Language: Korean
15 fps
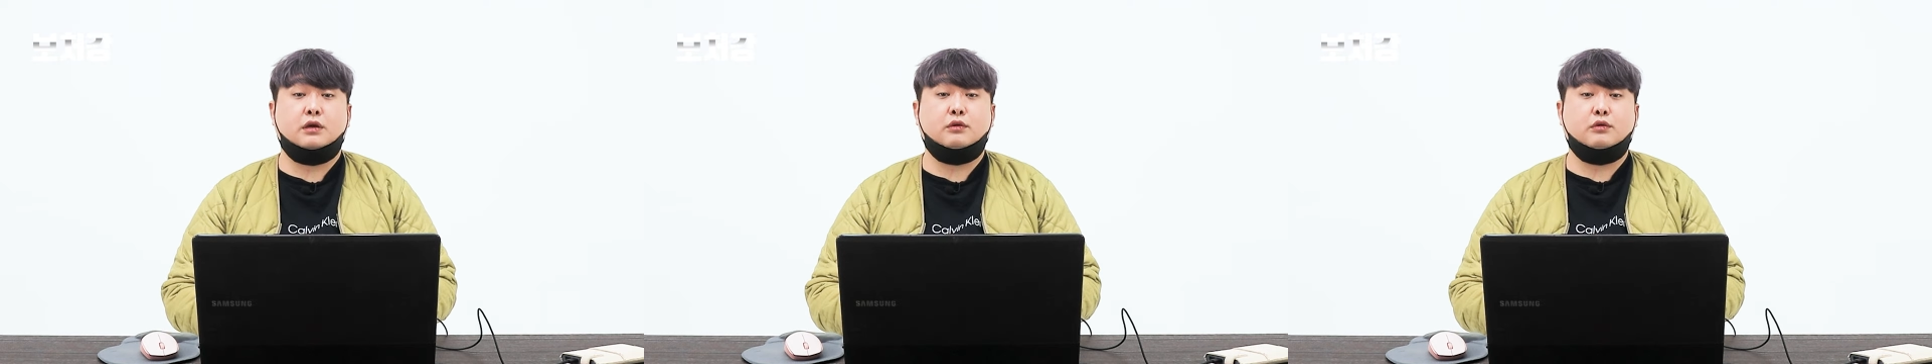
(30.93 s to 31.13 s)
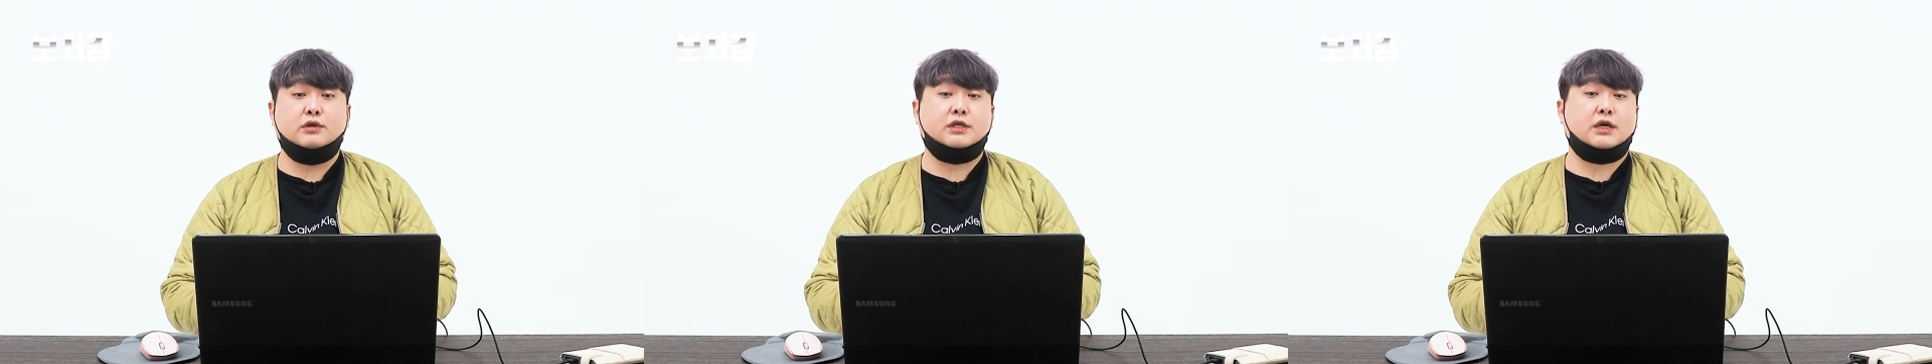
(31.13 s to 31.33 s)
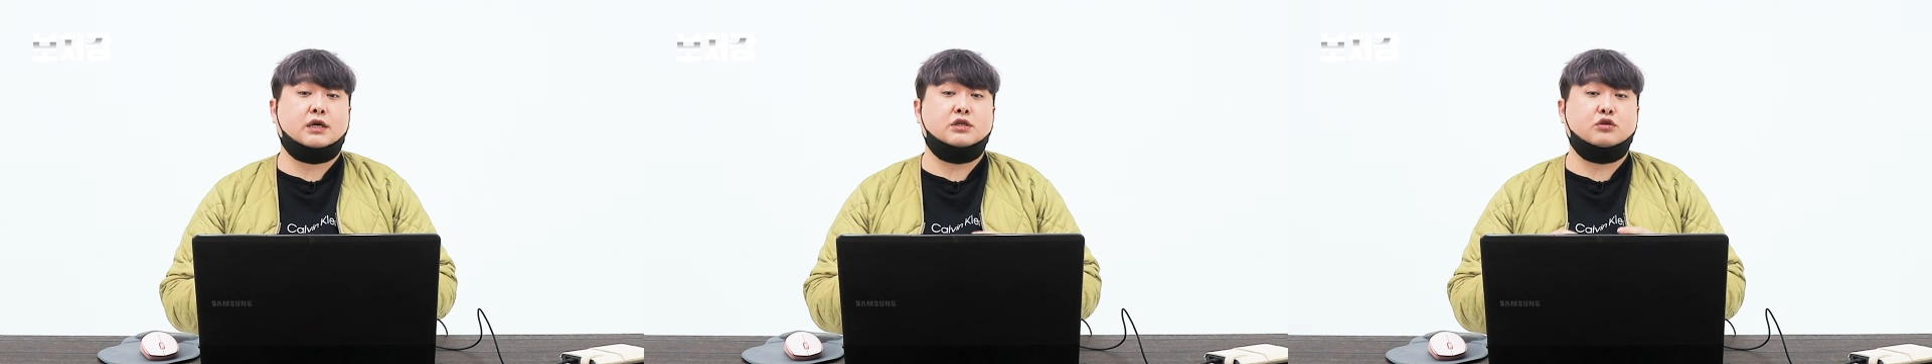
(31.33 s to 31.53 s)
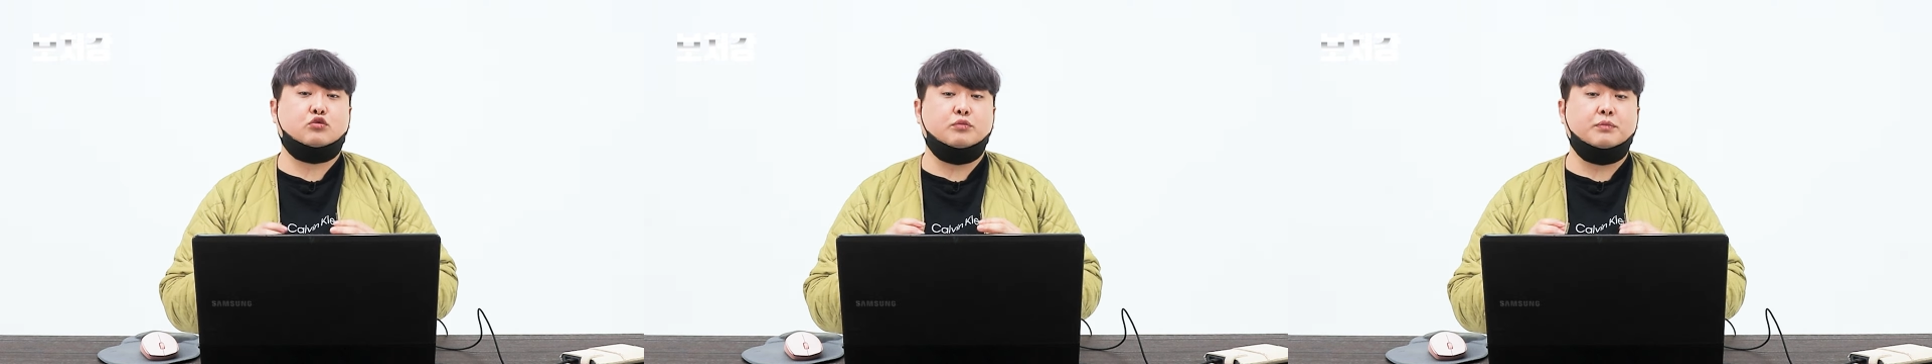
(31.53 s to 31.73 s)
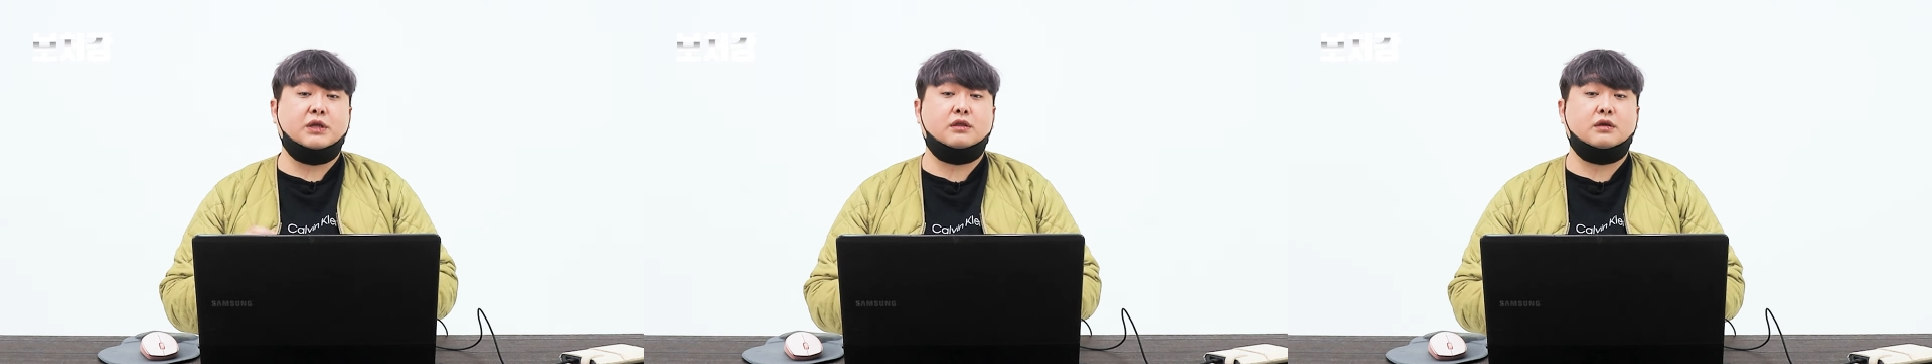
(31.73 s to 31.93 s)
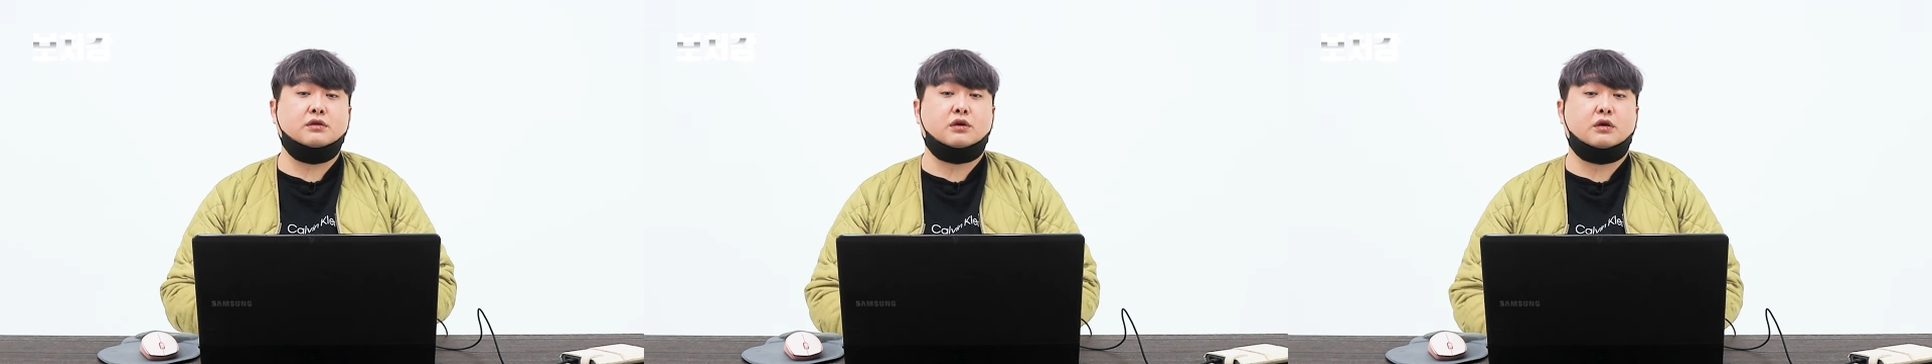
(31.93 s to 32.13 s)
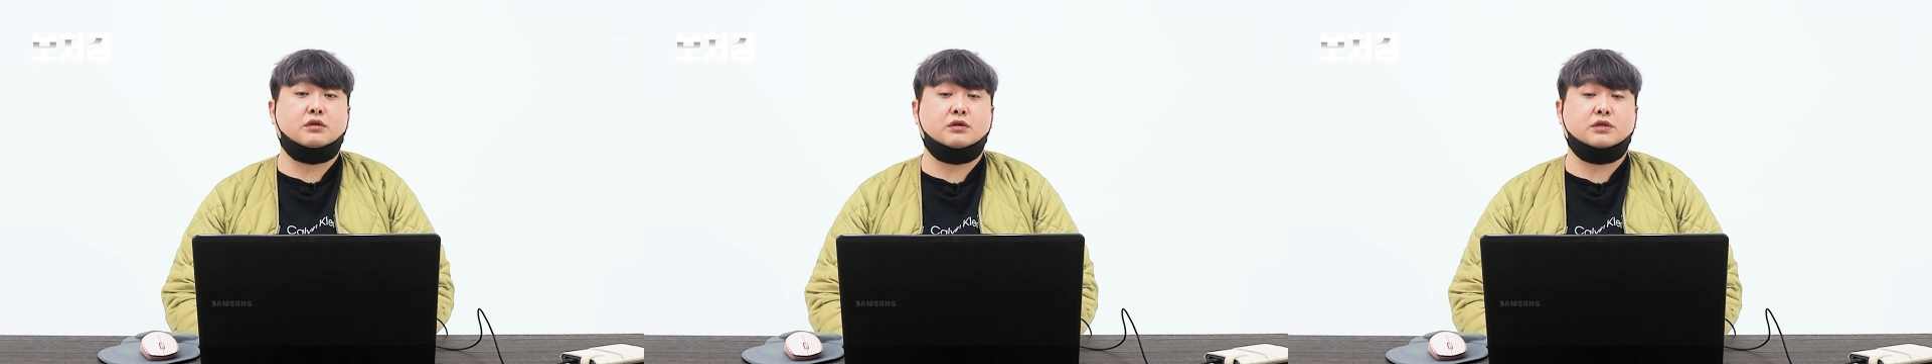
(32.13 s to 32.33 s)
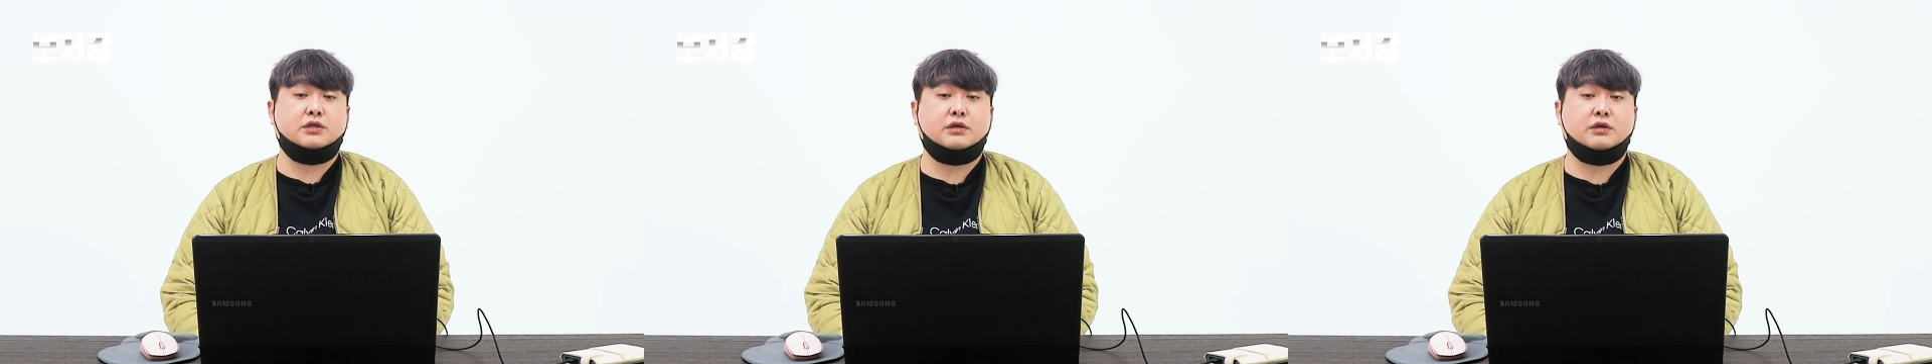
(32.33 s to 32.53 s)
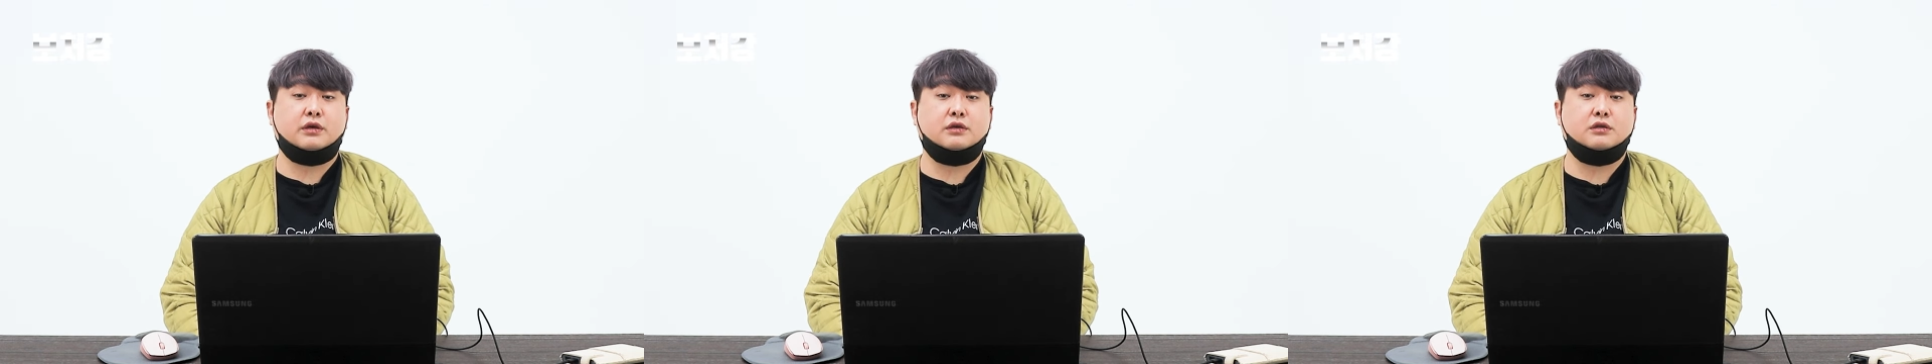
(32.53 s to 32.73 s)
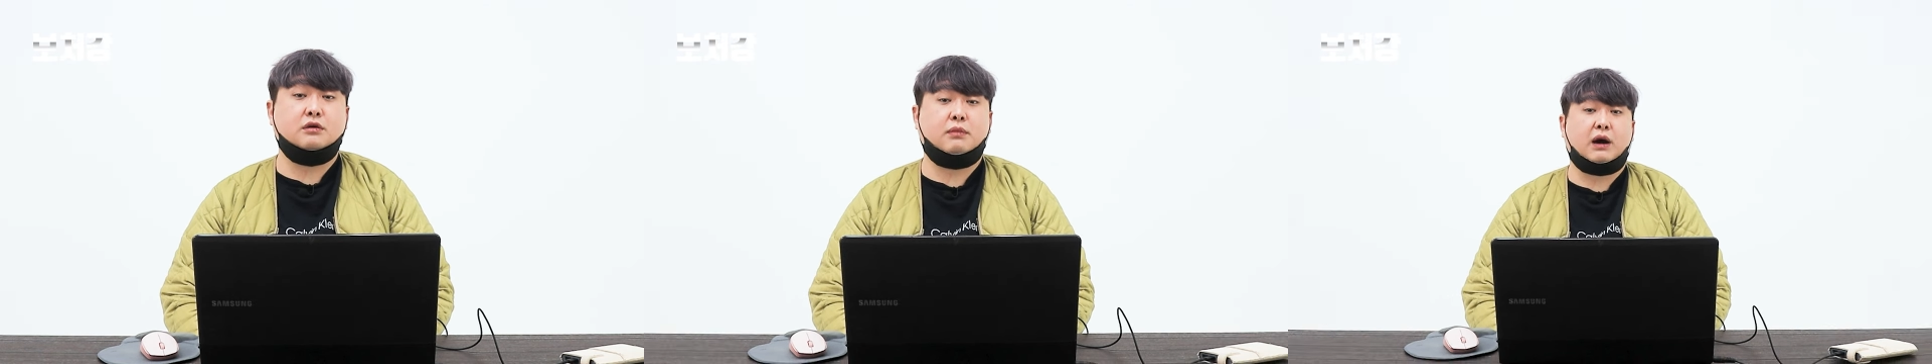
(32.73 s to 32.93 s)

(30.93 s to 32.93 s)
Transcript: 그리고 이제까지 국민들을 설득시키기 위해서